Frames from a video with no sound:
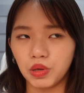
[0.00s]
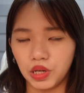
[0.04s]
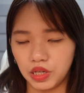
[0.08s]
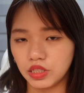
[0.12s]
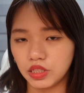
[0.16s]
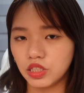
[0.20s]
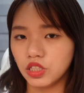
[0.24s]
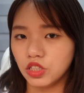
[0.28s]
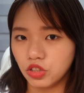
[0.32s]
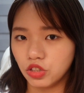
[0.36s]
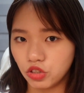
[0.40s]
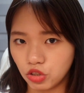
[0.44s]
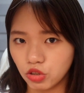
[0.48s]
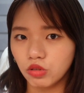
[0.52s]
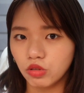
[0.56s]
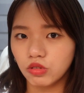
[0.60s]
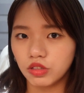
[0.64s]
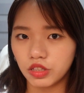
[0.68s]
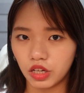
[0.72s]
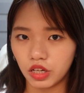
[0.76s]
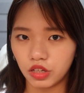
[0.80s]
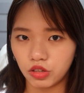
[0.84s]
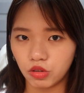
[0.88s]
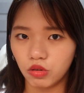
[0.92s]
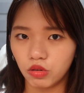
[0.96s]
平时就有
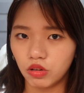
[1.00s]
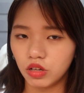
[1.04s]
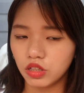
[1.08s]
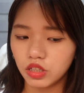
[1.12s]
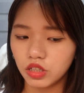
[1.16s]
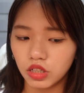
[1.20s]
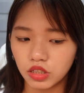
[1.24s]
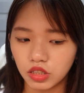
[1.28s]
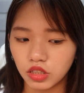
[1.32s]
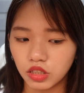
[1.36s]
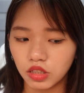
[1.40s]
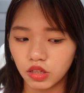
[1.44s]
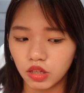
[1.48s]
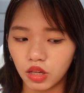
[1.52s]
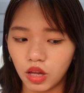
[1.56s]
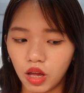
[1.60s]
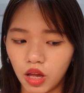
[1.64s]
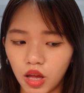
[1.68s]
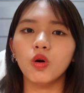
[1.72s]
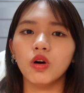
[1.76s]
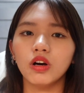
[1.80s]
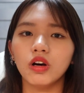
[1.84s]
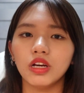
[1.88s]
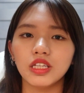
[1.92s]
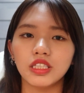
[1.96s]
在用，而且是
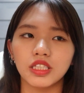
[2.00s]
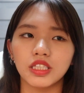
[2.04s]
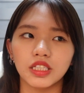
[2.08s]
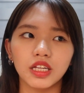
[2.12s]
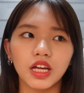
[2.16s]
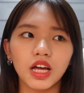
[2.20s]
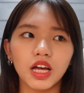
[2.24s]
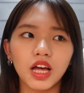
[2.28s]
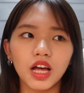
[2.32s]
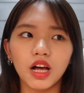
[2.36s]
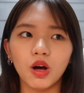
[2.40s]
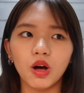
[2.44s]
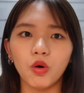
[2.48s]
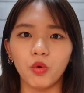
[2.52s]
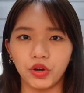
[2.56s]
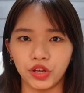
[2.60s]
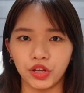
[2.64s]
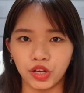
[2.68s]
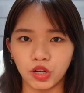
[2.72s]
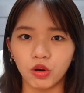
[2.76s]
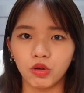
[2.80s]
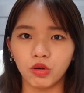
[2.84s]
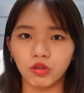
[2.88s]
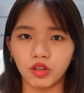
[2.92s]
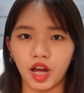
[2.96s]
我一直回
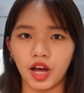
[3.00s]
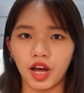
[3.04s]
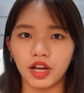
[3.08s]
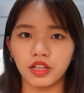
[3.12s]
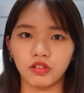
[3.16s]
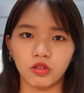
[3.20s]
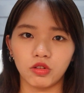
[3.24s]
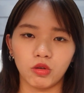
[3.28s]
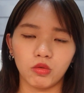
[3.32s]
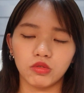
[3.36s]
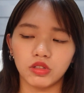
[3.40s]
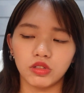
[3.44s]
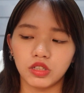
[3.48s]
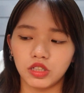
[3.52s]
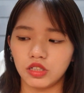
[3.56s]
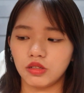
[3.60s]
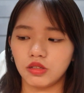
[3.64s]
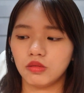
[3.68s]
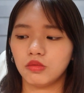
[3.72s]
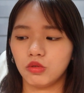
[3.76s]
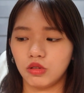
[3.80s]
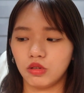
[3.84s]
购它的东西。